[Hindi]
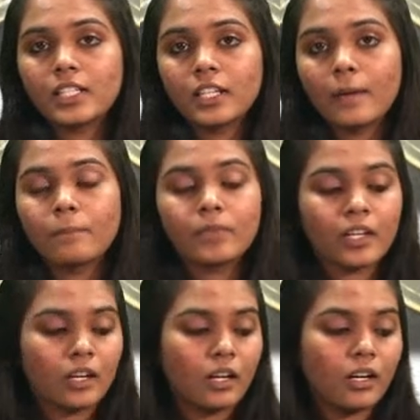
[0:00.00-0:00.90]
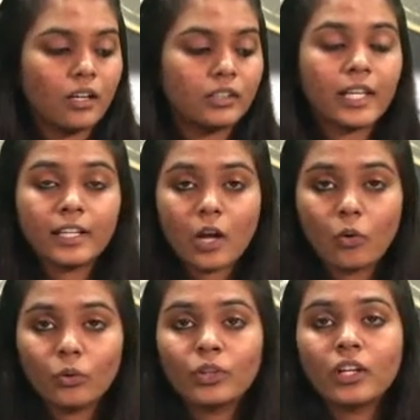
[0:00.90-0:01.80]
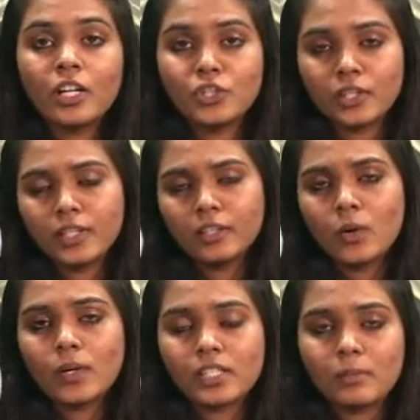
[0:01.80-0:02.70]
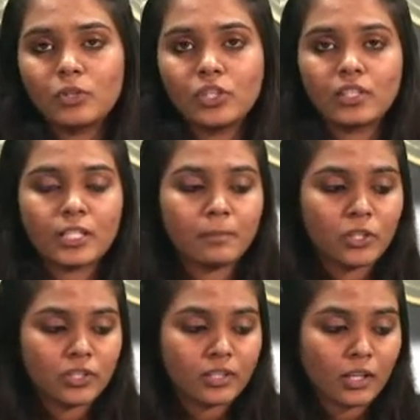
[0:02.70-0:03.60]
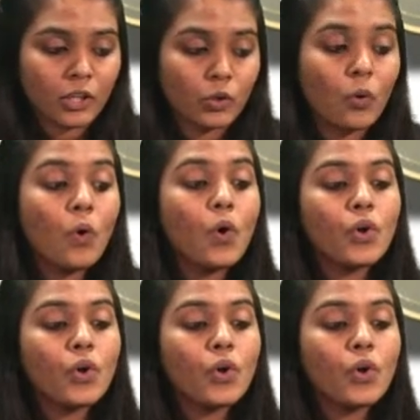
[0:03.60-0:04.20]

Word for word: हैं ठीक है देखना हो उनका कल्चर देखना हो किसी भी चीज़ का स्पीशीज़ देखनी हो